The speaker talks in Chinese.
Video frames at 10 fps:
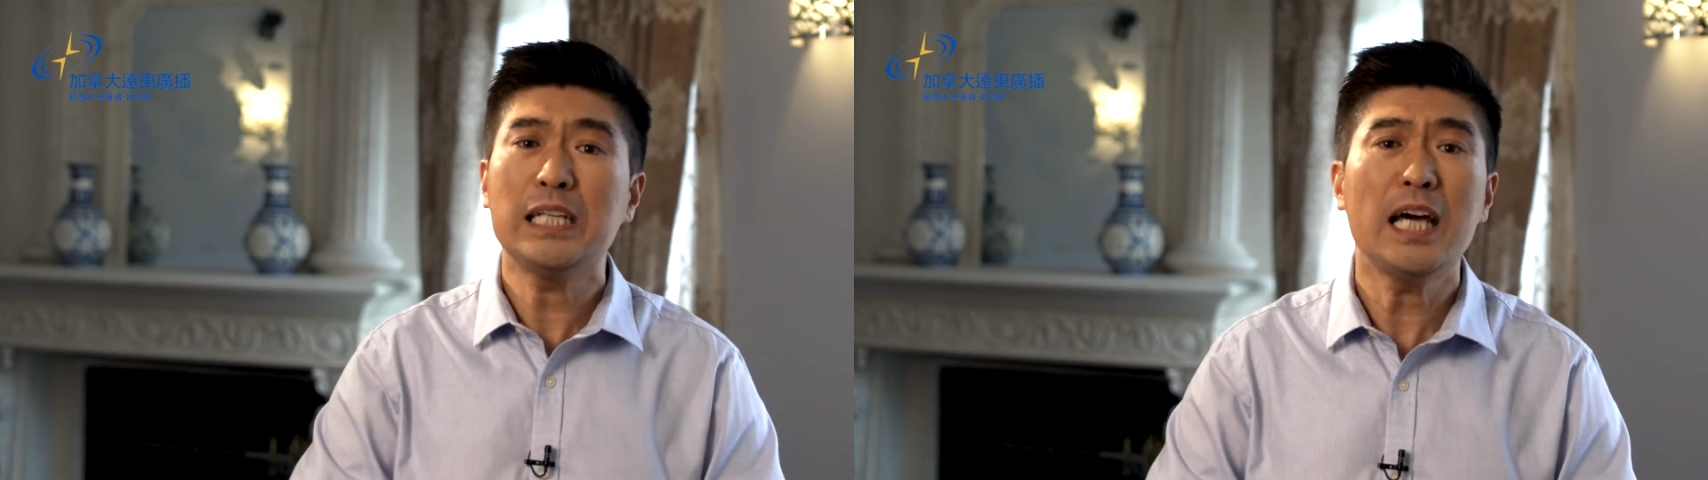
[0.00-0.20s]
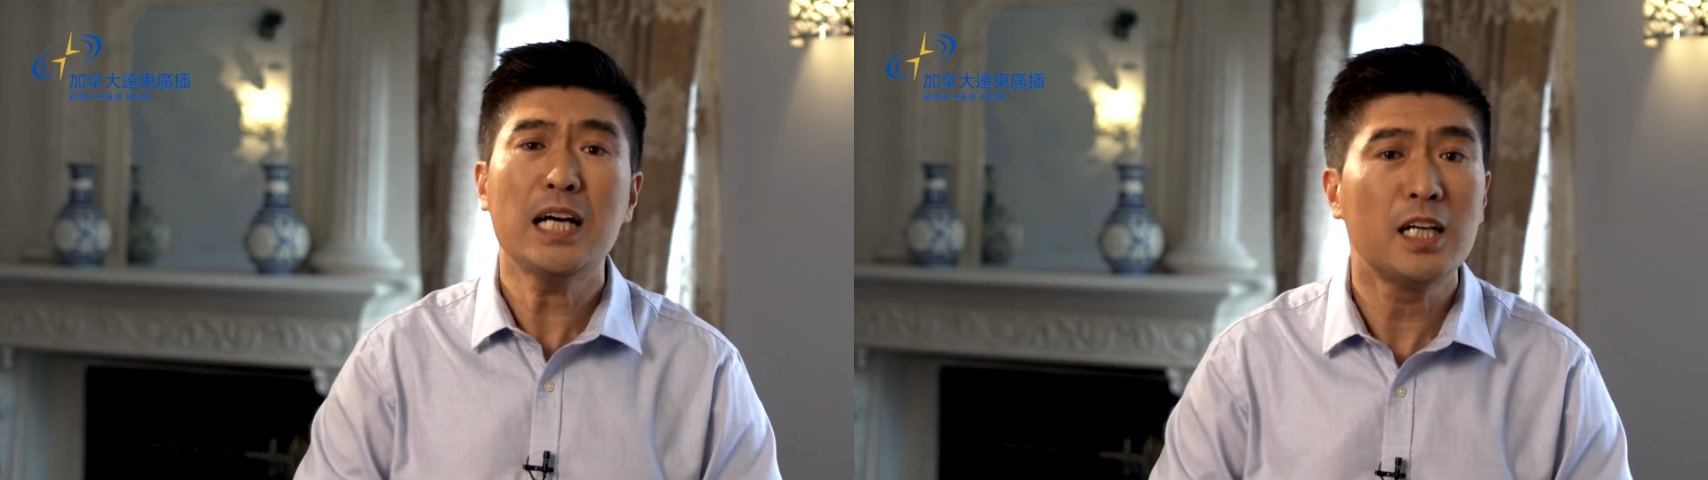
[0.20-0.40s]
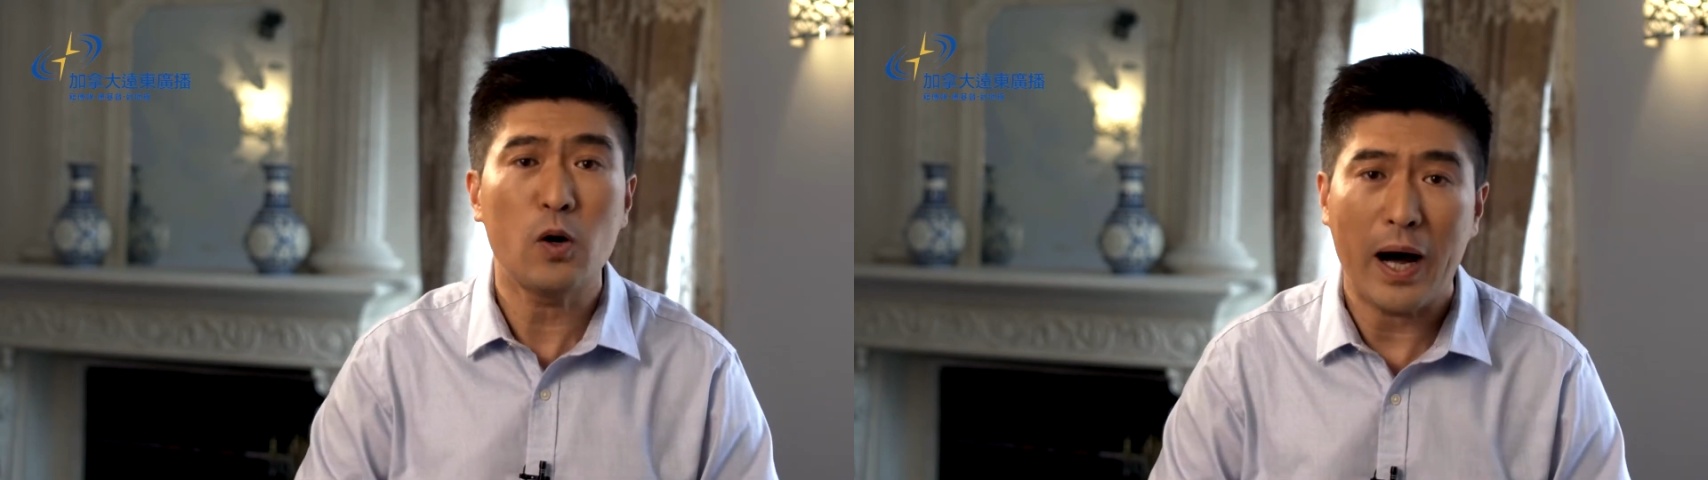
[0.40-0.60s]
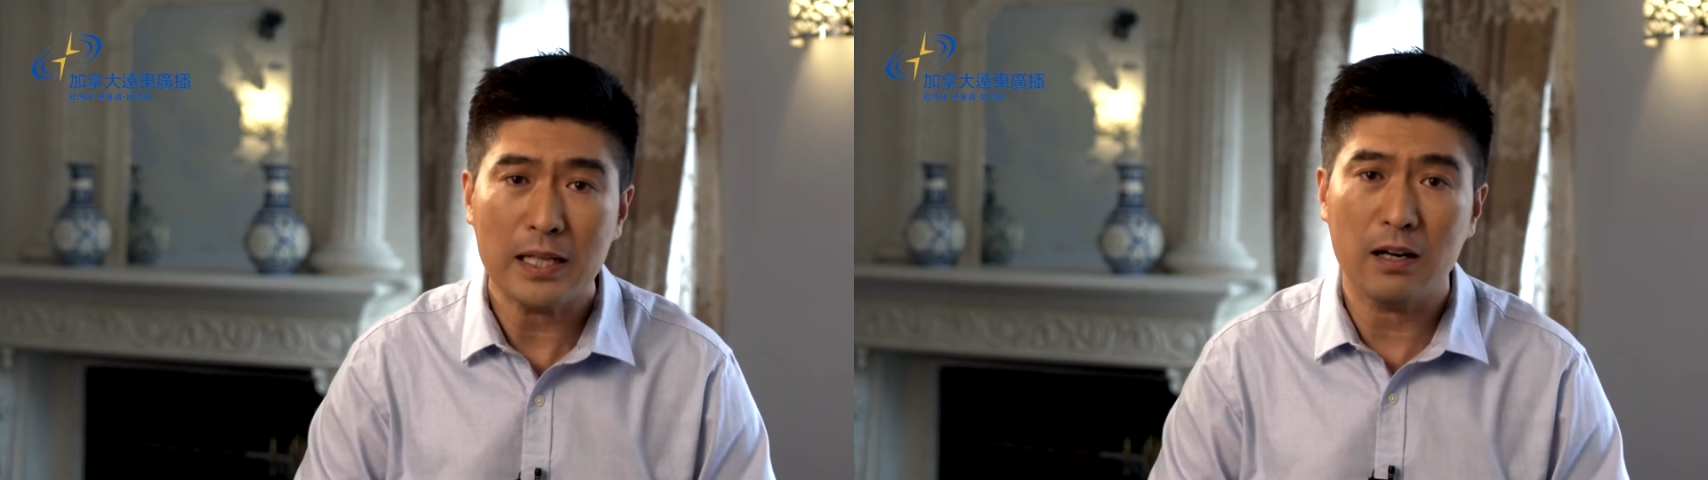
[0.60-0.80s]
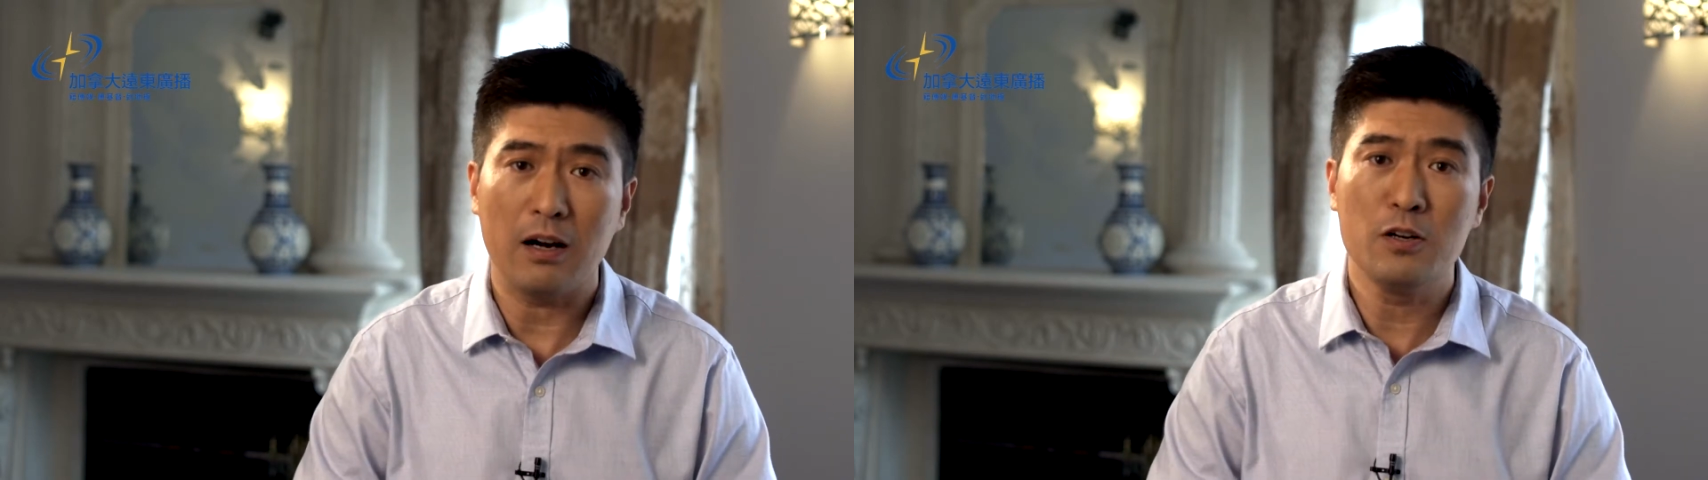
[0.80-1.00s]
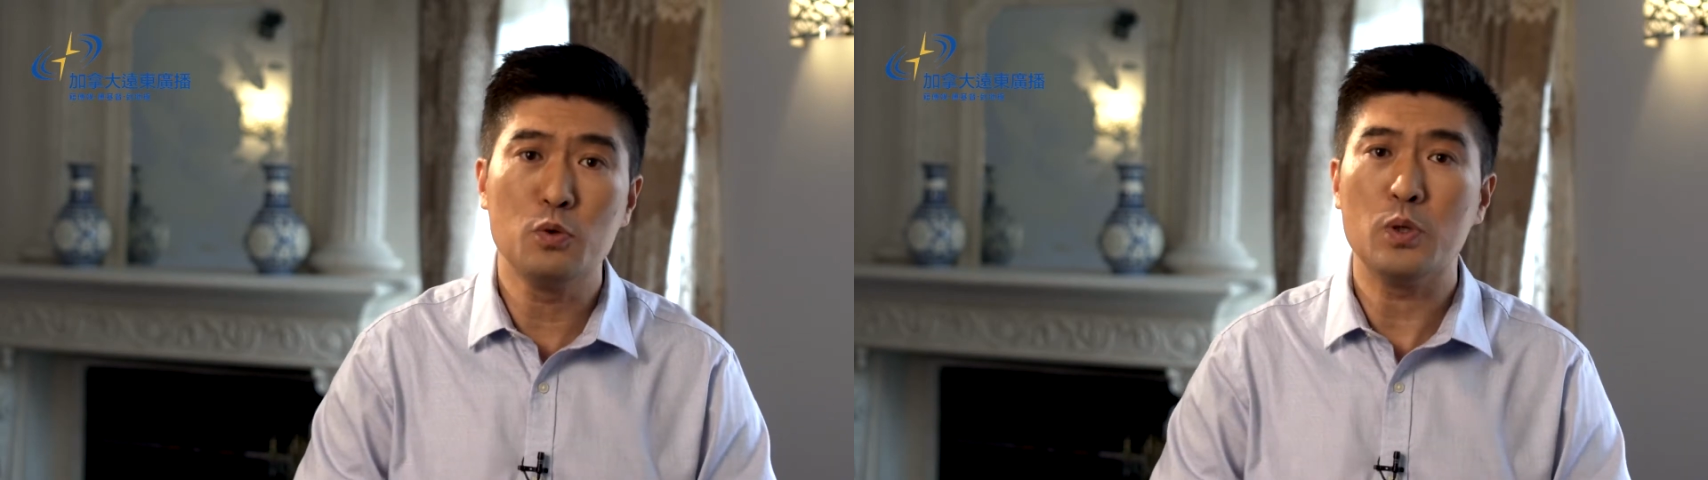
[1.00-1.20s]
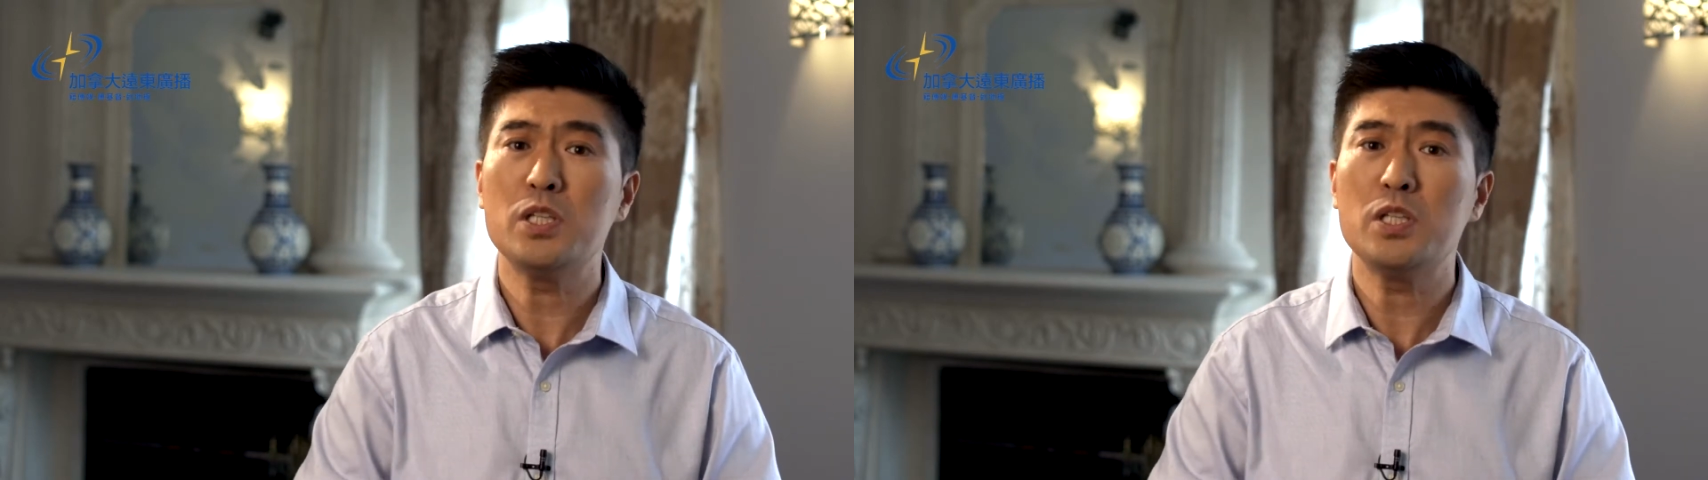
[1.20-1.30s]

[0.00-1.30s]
耶和华的儿女，